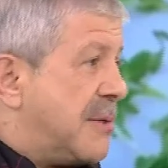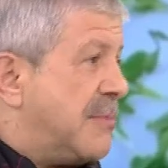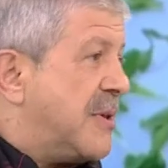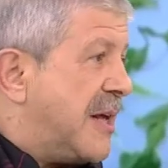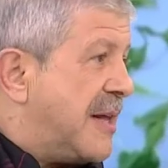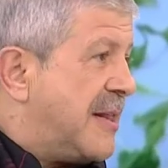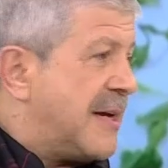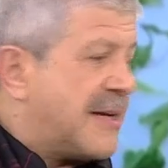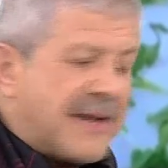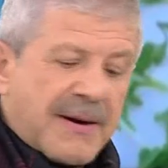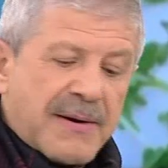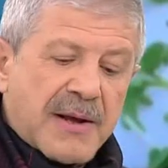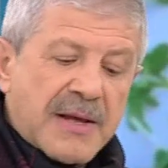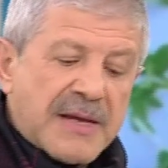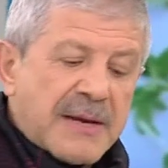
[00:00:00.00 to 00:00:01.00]
Şimdi dedik
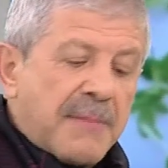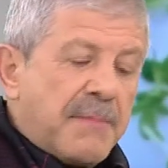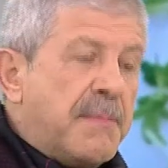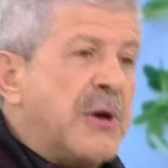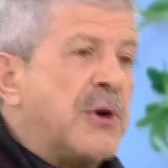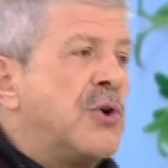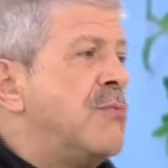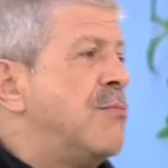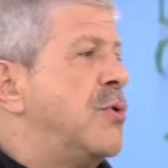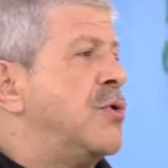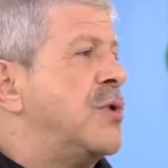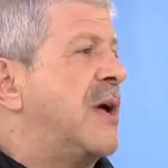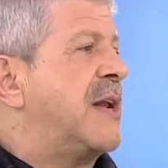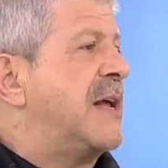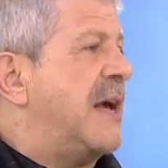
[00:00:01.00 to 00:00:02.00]
ya bir gün
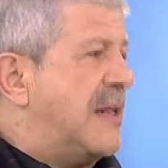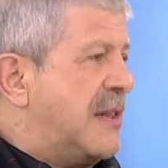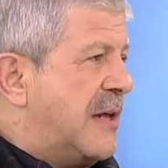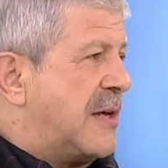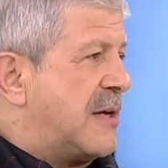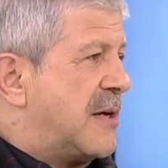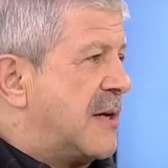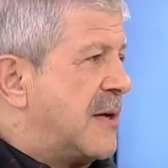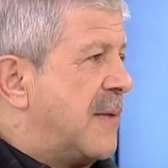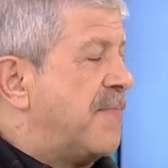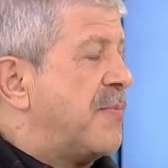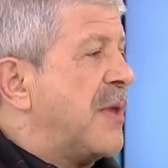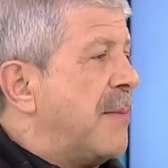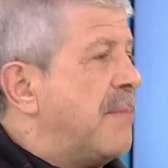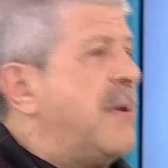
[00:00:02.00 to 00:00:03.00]
bunları yedik.
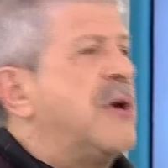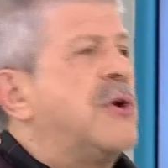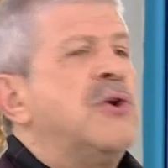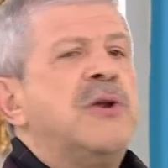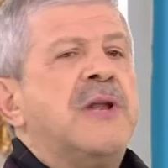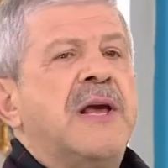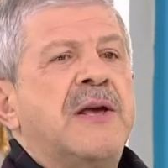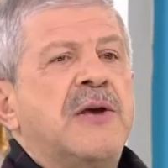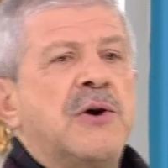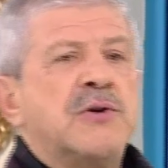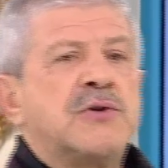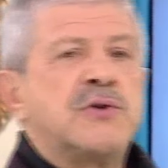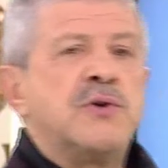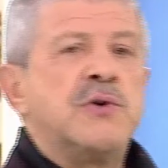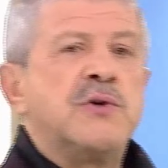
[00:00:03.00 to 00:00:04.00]
Tamam. Bir gün ne
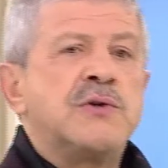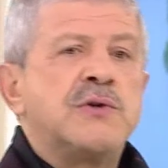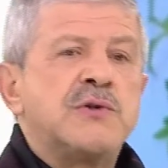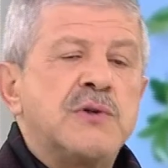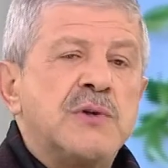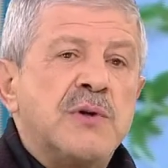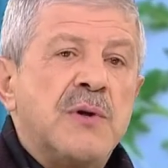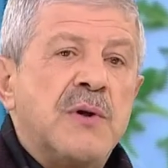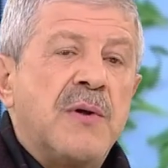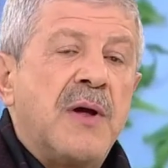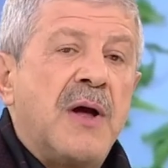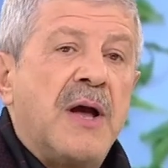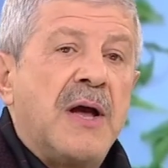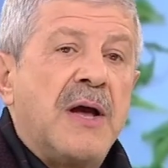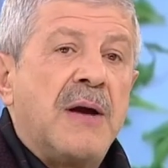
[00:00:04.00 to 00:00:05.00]
yiyorsunuz?
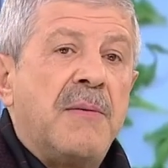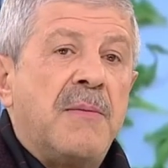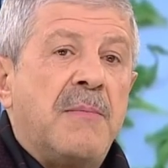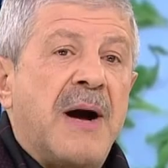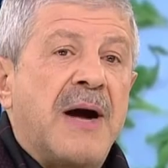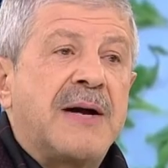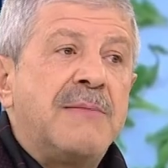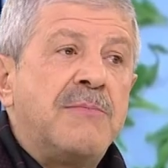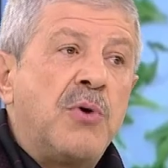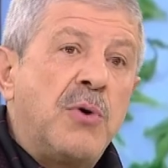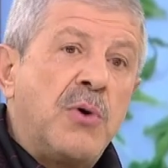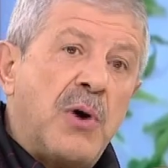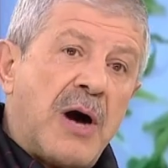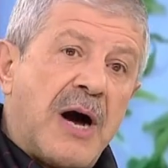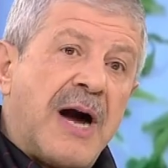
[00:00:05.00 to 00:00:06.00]
Bakın
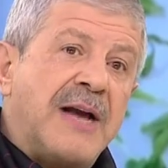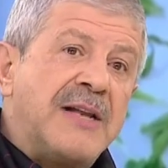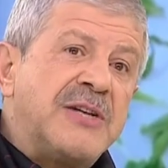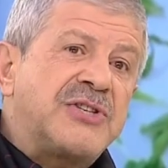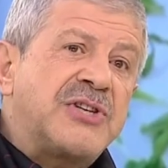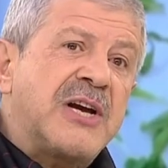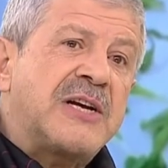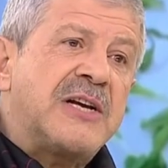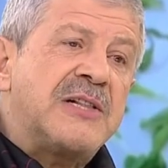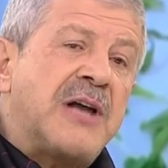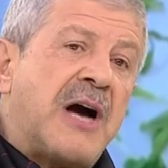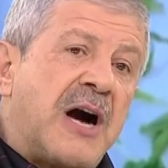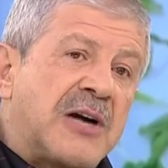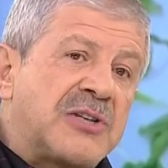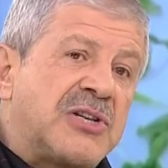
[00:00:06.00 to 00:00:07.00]
bu aynı
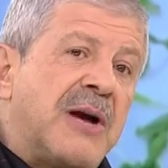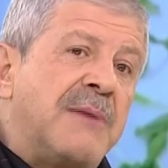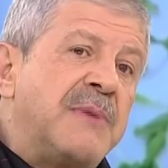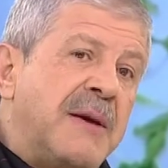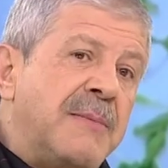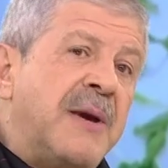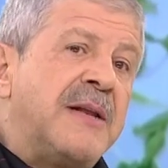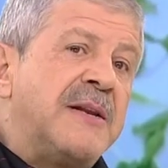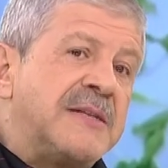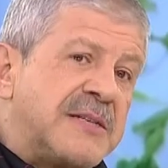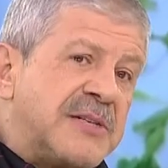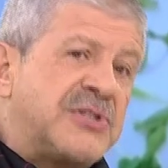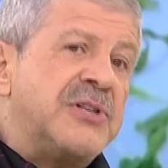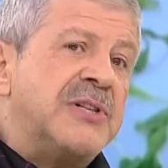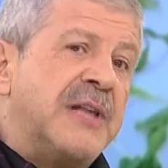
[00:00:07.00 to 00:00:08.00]
şekilde akşam
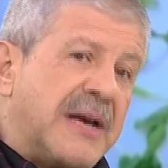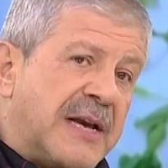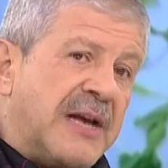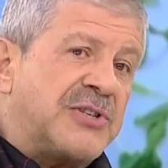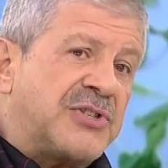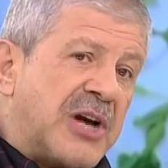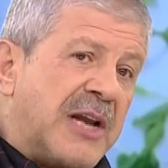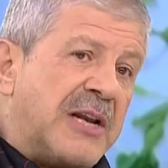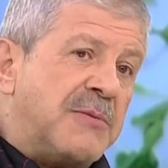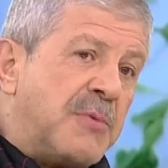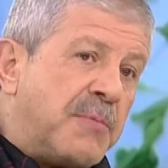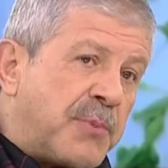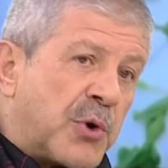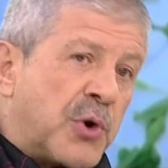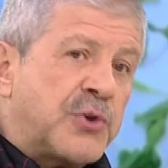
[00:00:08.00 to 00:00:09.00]
yemeğiniz için de geçerli
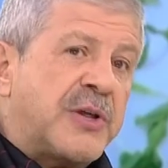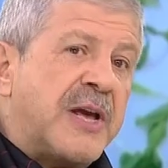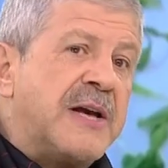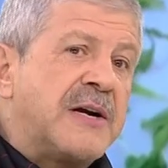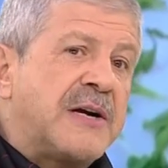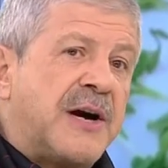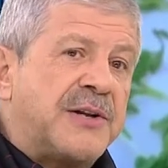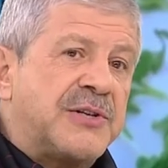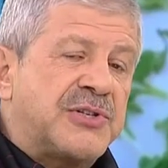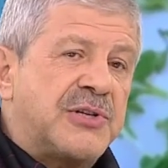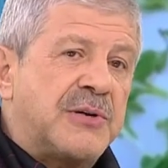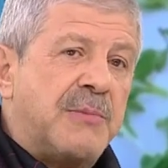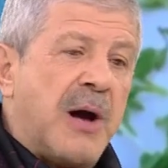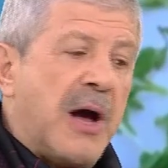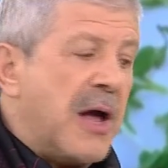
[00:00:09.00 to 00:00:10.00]
bu protein
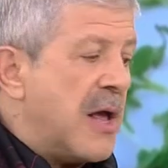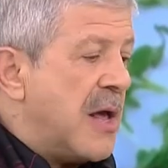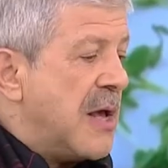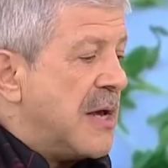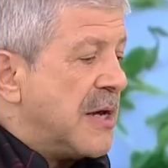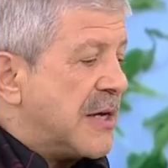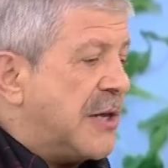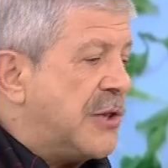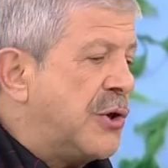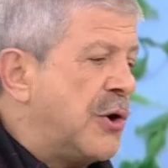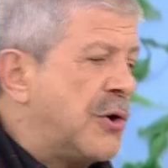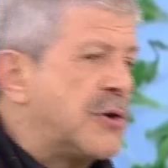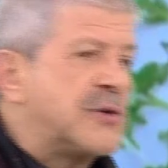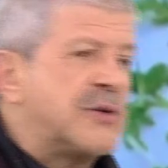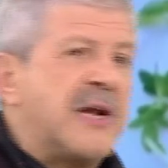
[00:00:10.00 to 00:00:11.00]
karıştırma.
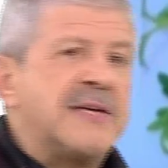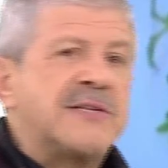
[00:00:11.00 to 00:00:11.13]
Gidiyoruz